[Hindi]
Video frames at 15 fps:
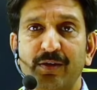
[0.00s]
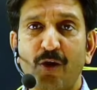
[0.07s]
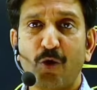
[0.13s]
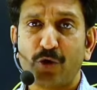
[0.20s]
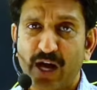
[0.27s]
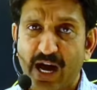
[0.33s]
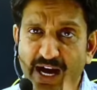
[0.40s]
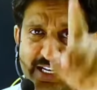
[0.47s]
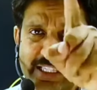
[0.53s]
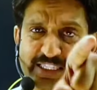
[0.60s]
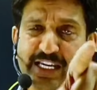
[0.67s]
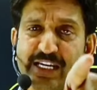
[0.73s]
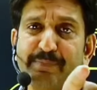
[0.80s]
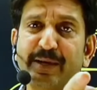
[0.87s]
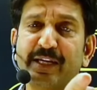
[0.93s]
और हर
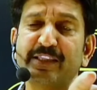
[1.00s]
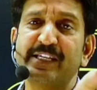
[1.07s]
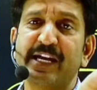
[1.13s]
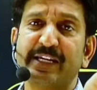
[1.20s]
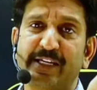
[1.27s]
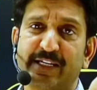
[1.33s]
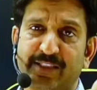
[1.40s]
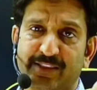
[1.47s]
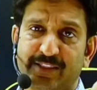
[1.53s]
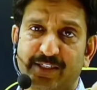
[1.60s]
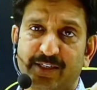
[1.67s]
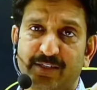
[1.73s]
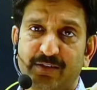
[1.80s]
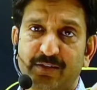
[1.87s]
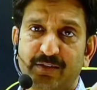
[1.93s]
दिन भर्तियां निकलती हैं